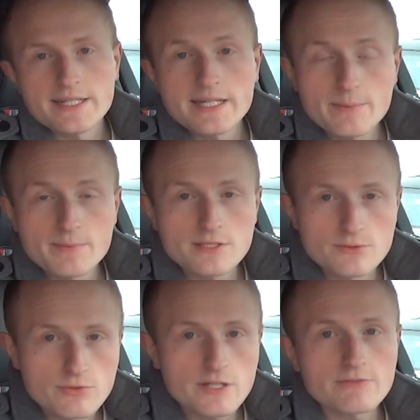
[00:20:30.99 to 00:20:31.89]
den gibt es
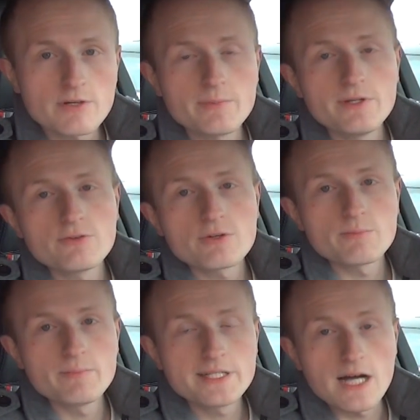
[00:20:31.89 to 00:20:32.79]
nur in Verbindung
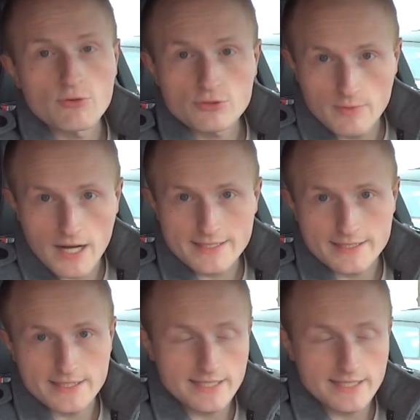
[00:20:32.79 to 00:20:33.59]
mit Automatik,